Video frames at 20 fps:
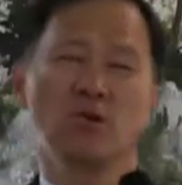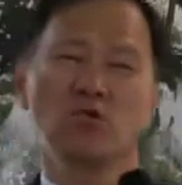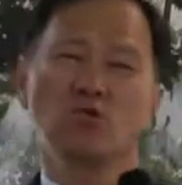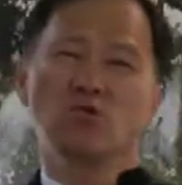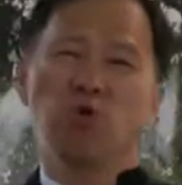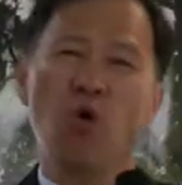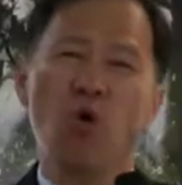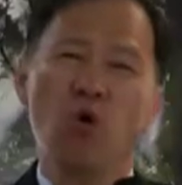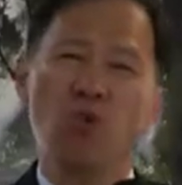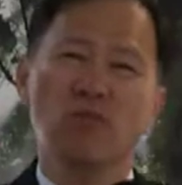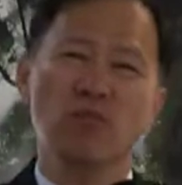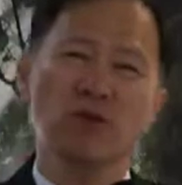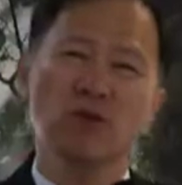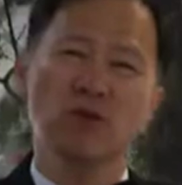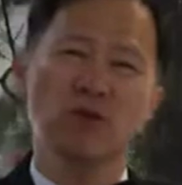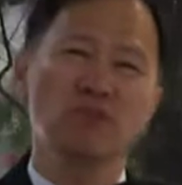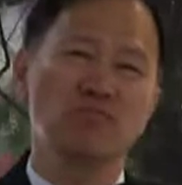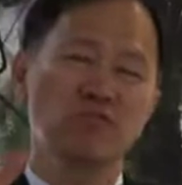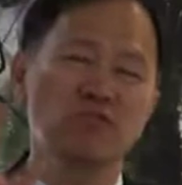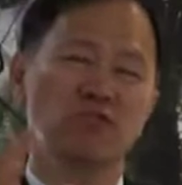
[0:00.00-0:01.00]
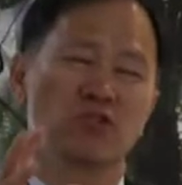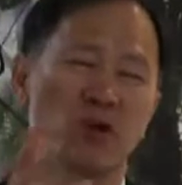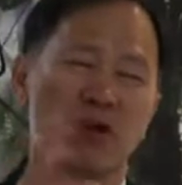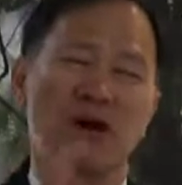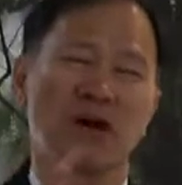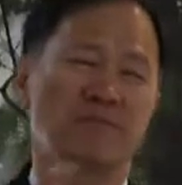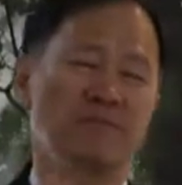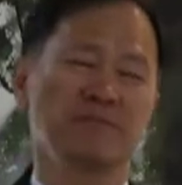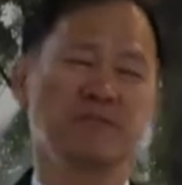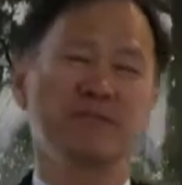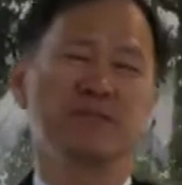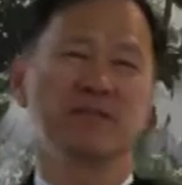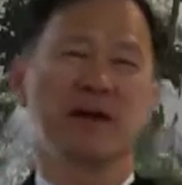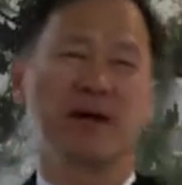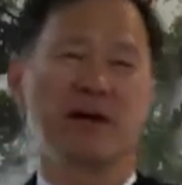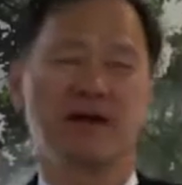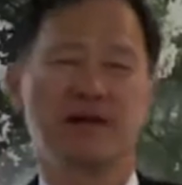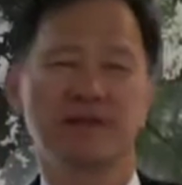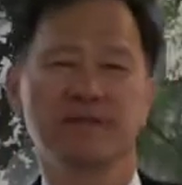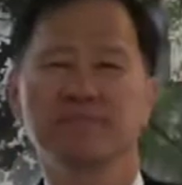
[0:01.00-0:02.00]
소문은
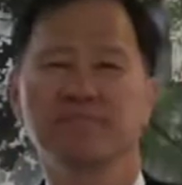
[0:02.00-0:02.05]
무성합니다.